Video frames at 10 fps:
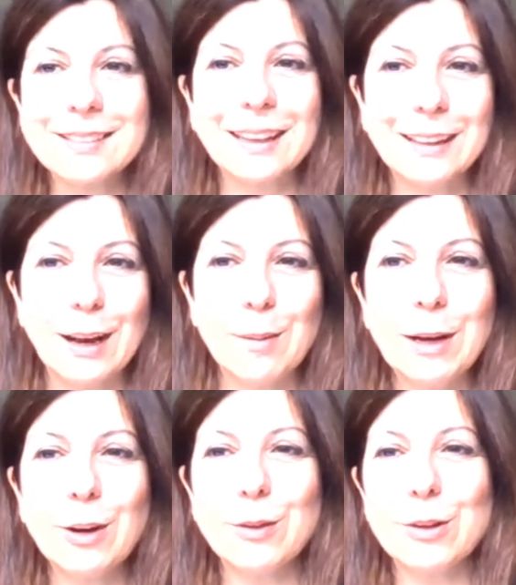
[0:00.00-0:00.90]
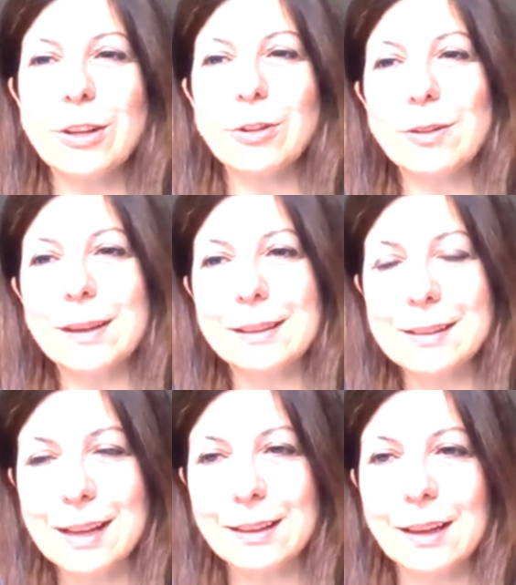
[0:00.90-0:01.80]
scritta nel
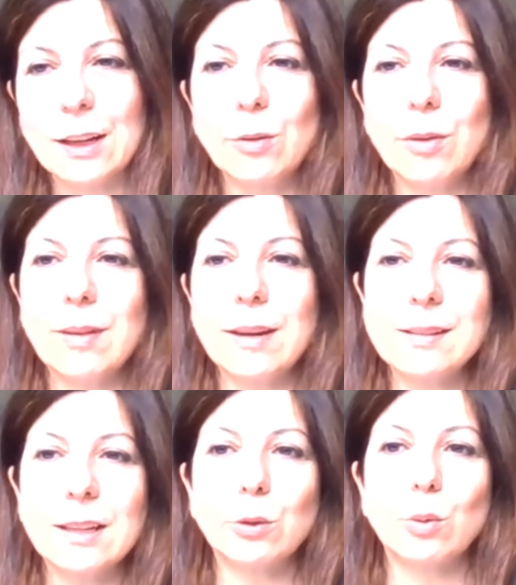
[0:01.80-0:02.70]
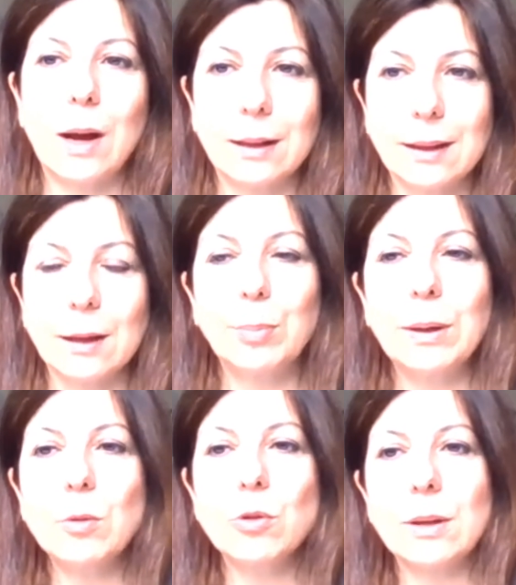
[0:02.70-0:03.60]
1997 che doveva essere attuata il
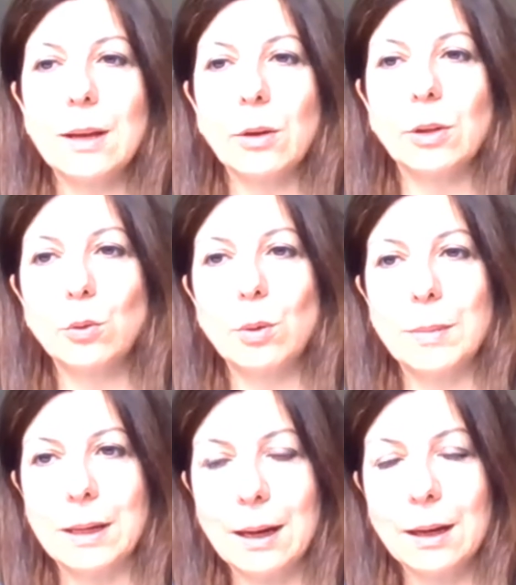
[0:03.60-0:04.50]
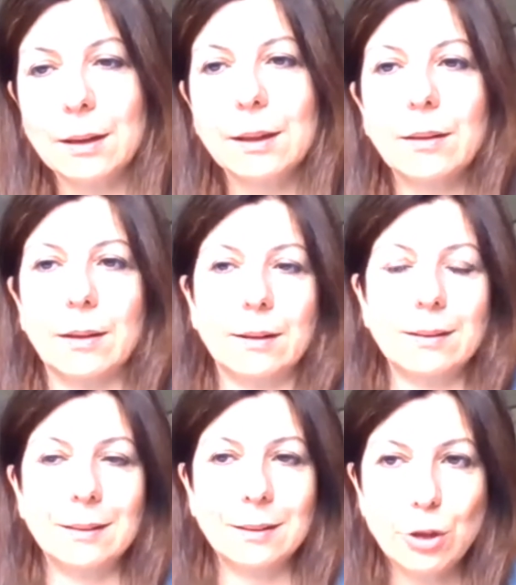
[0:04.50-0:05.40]
1 gennaio del 2000 che
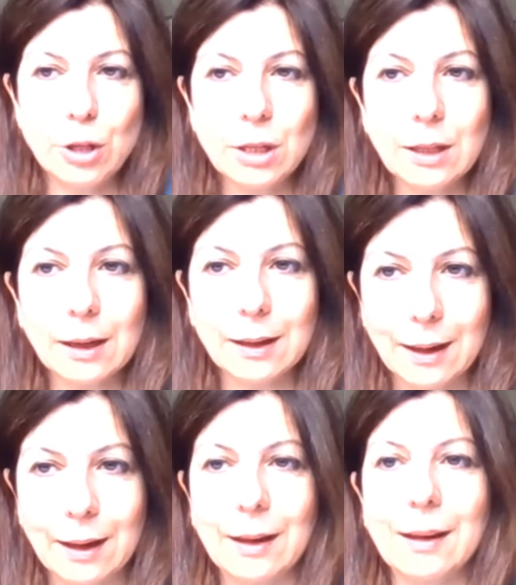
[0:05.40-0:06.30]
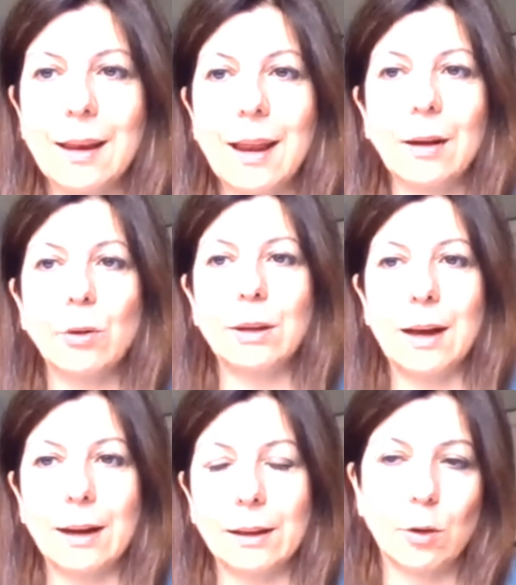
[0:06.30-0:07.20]
cita che il lago di
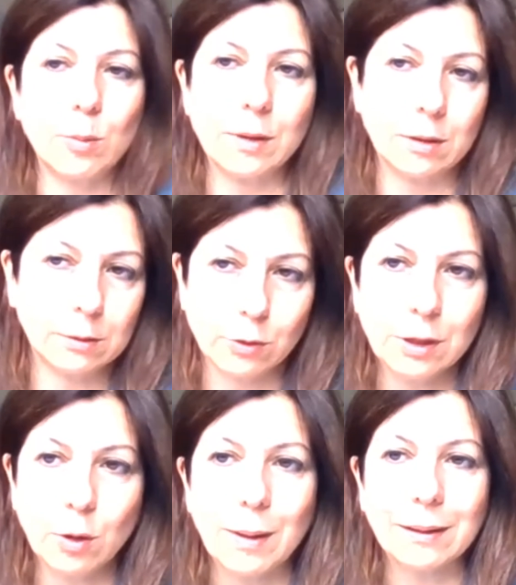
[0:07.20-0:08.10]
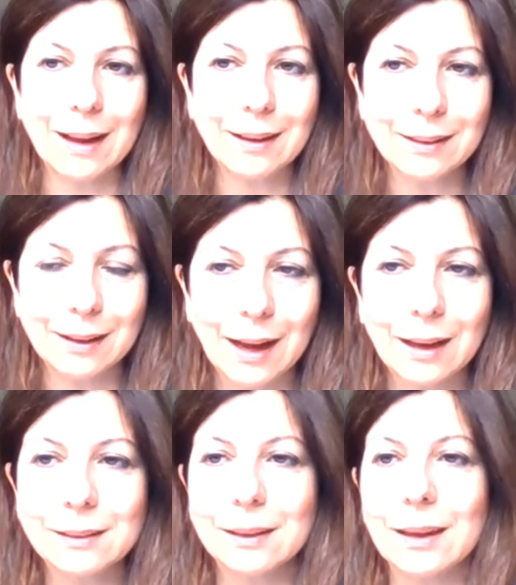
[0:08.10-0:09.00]
Garda, come, così come tanti
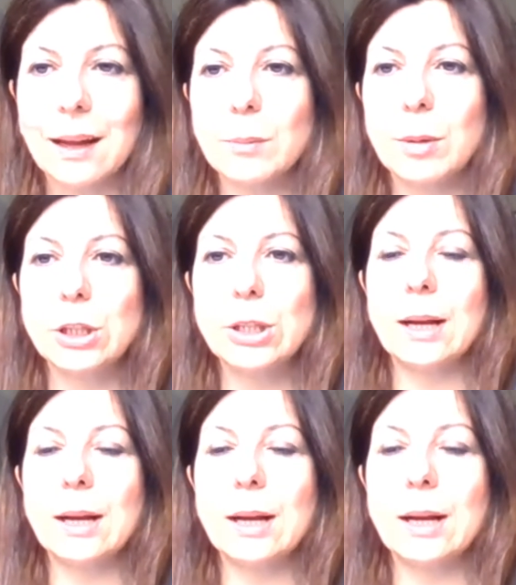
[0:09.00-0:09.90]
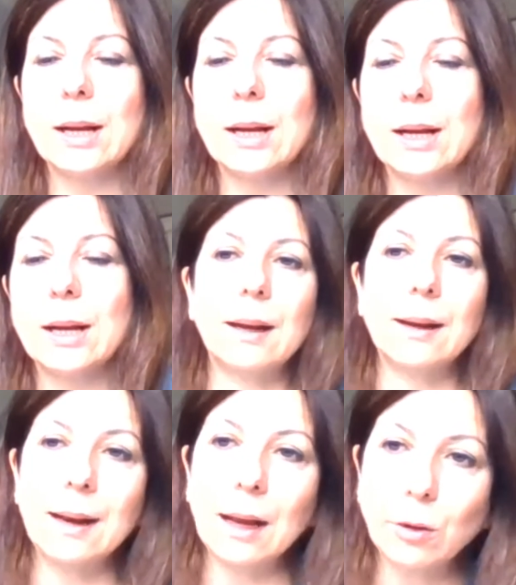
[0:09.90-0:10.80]
altri laghi bresciani,
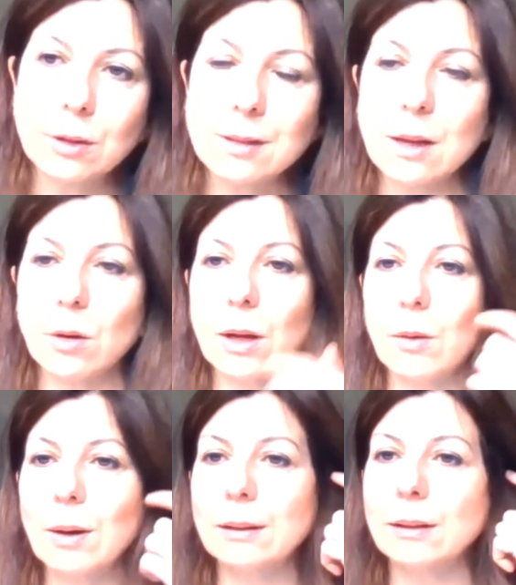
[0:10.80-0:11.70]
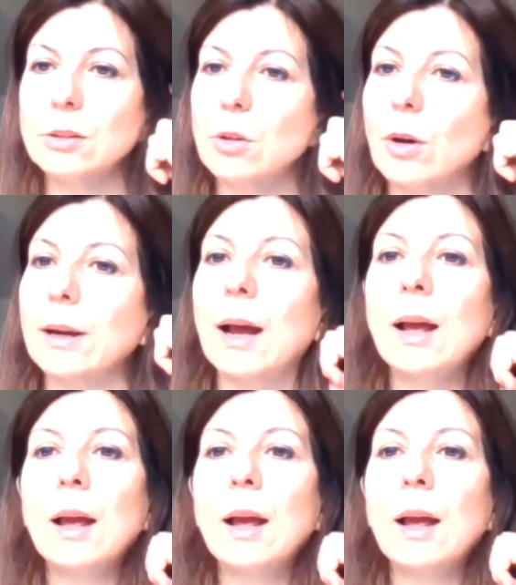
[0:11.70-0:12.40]
tranne il lago di Iseo che ha un'altra storia,